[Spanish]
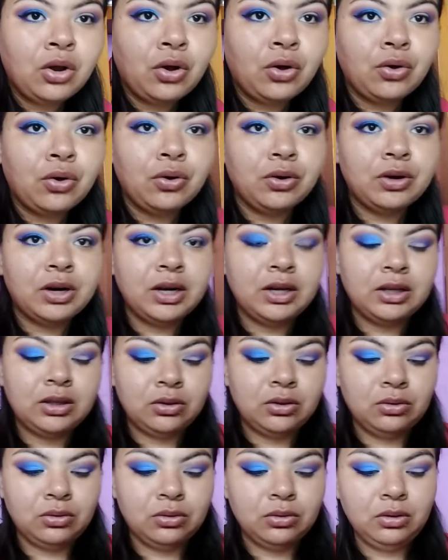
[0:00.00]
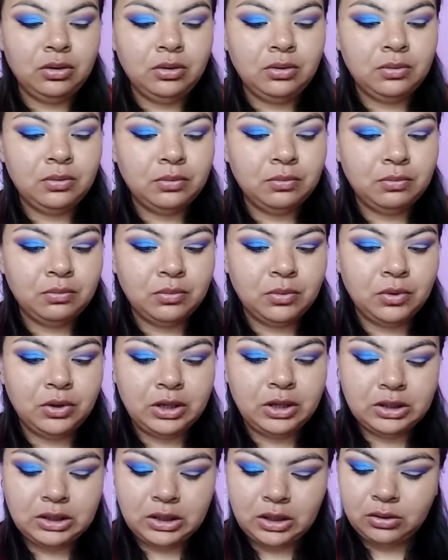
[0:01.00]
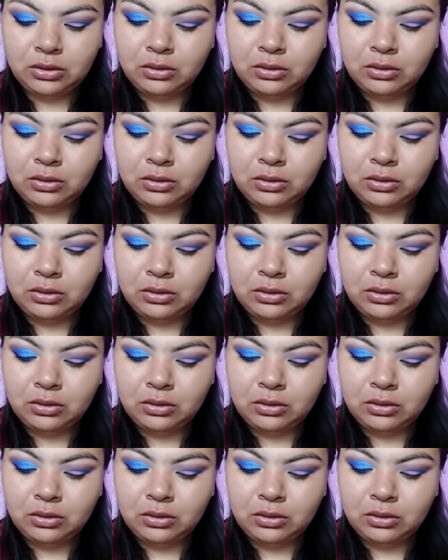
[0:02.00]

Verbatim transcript: corrector voy a estar